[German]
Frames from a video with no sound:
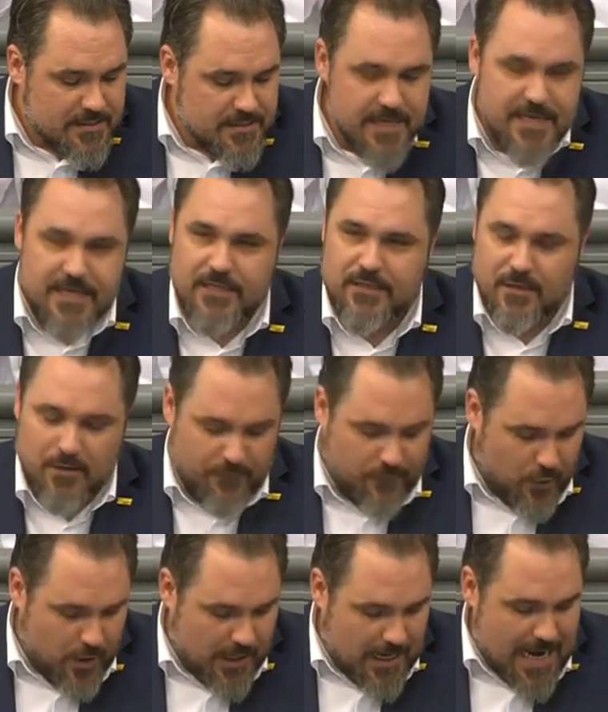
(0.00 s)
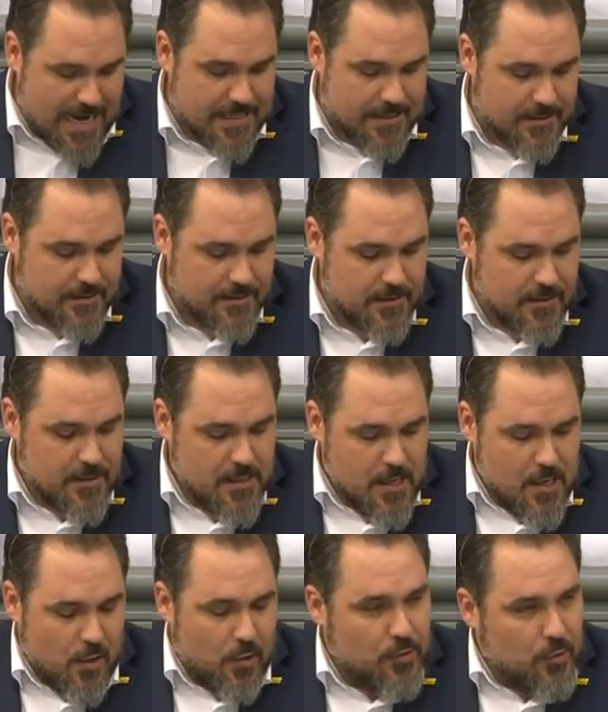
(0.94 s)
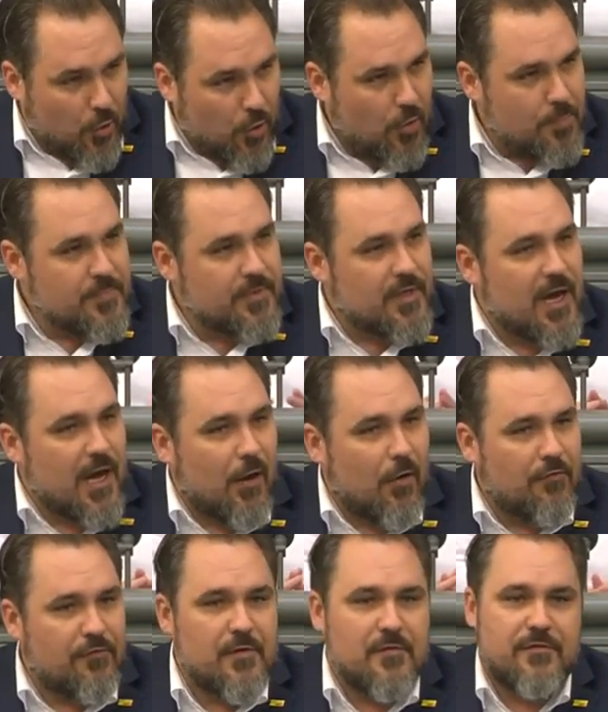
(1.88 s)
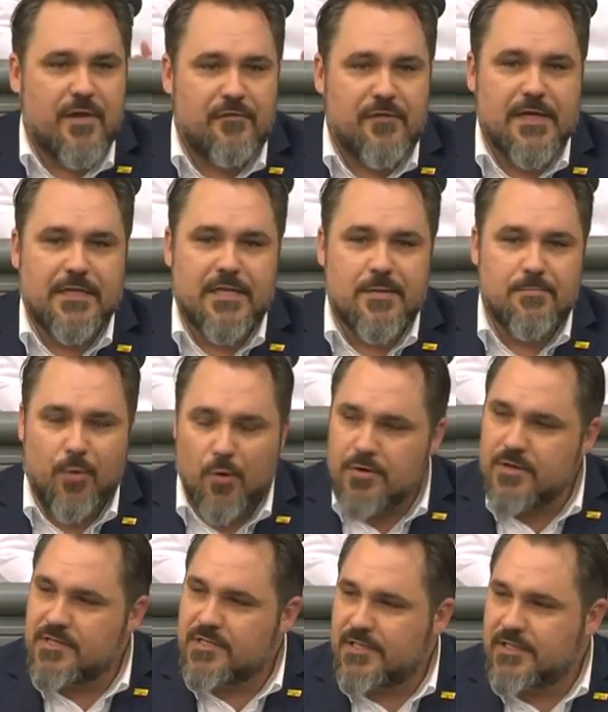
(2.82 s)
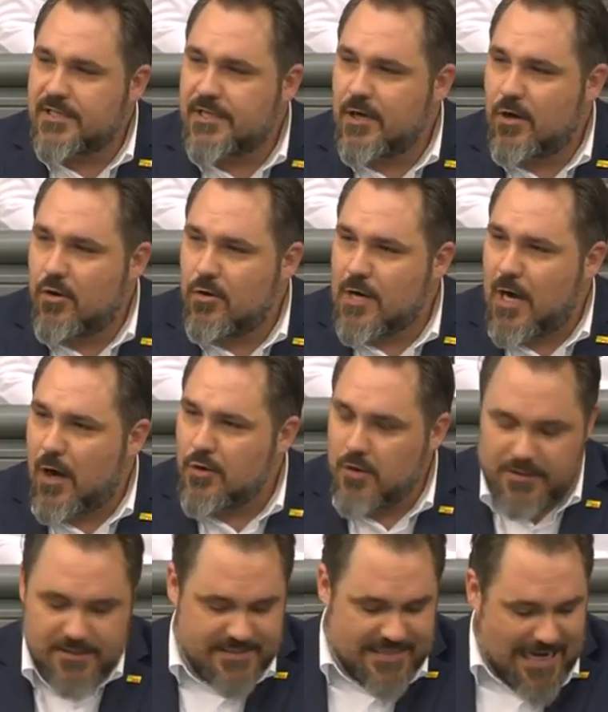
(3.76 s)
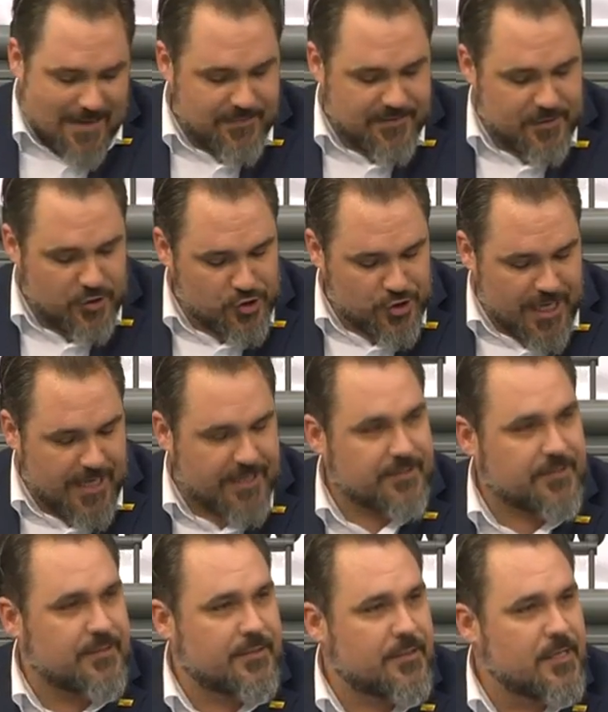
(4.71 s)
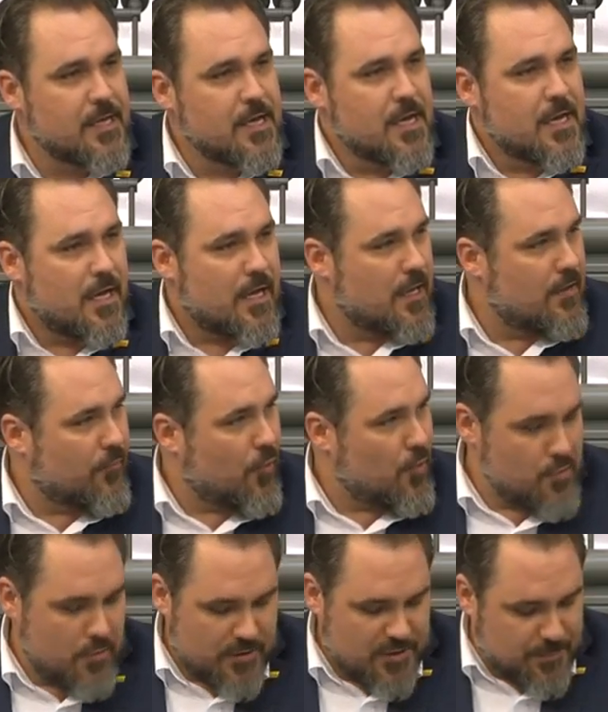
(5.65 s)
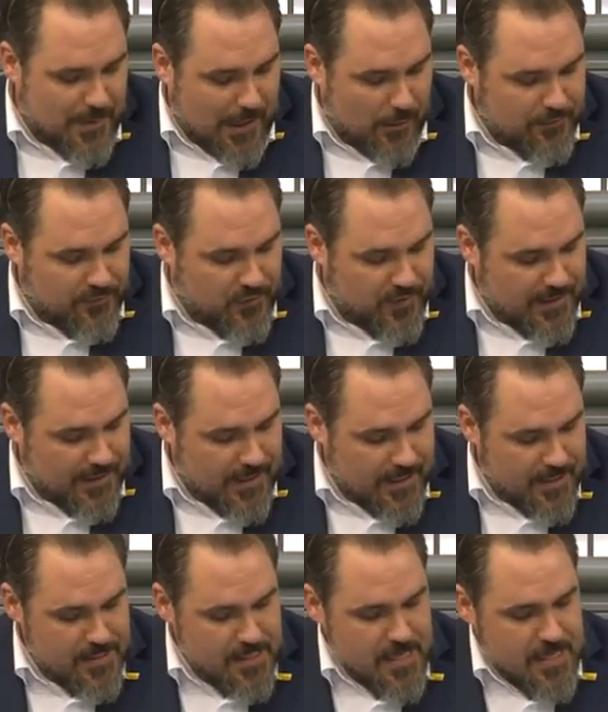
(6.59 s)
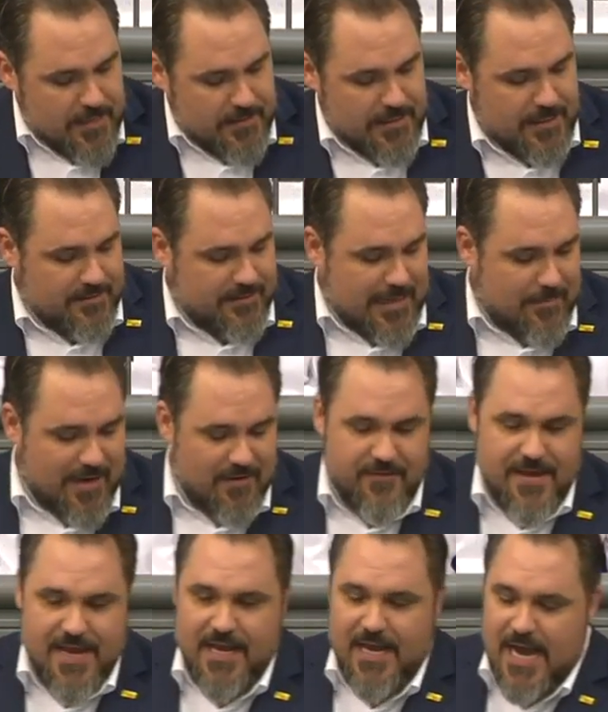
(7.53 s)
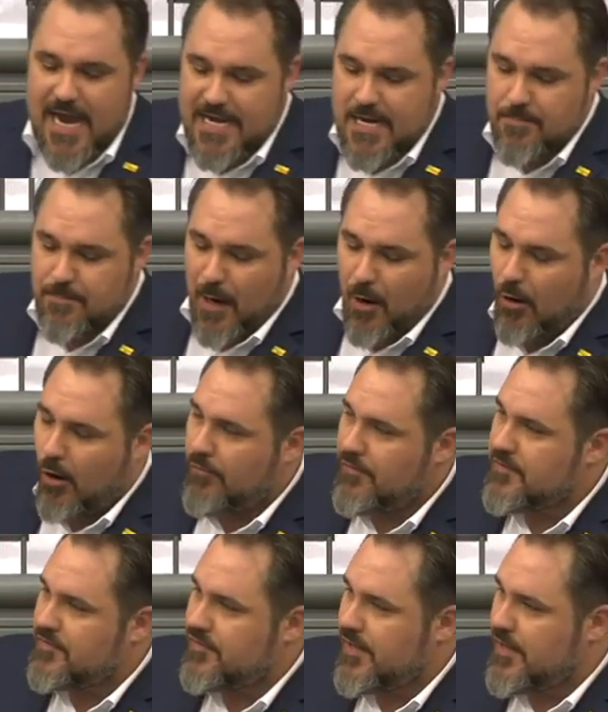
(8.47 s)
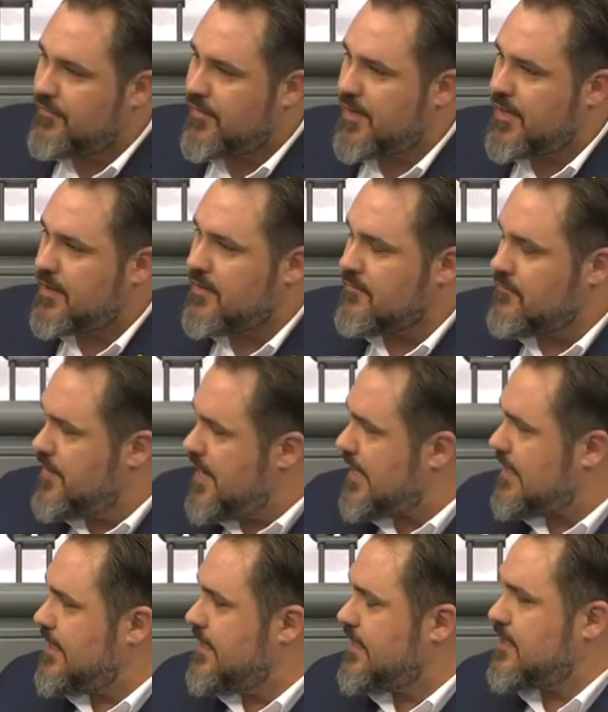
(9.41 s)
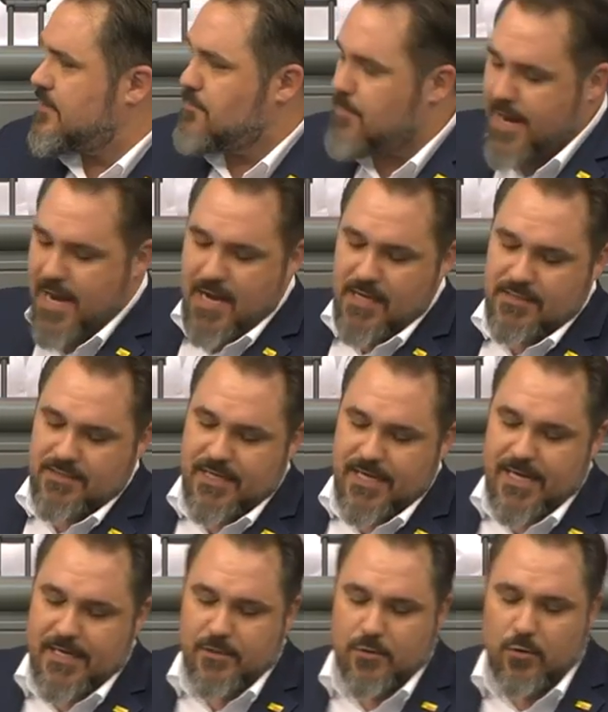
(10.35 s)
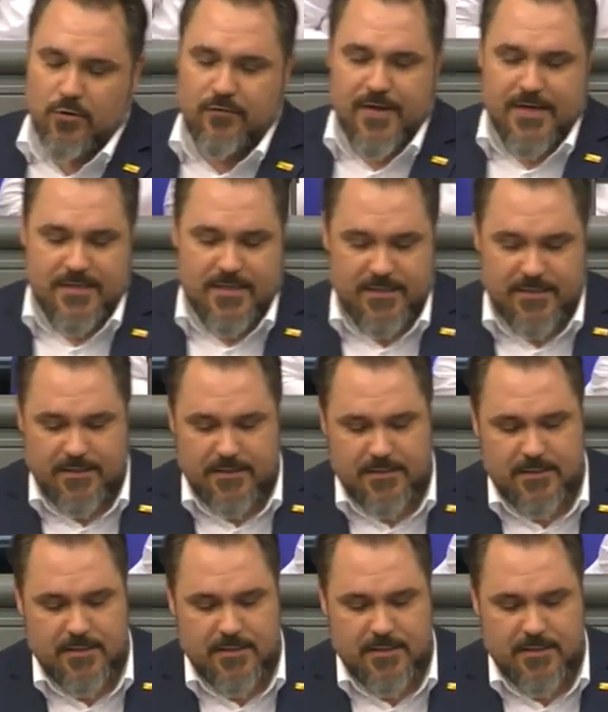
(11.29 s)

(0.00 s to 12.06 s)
nicht voran. Und obendrauf verfehlt die Bundesregierung auch noch die selbstgesteckten äh, Wohnungsbauziele. Äh, dabei wäre eine Bauoffensive wirklich mehr als dringend notwendig.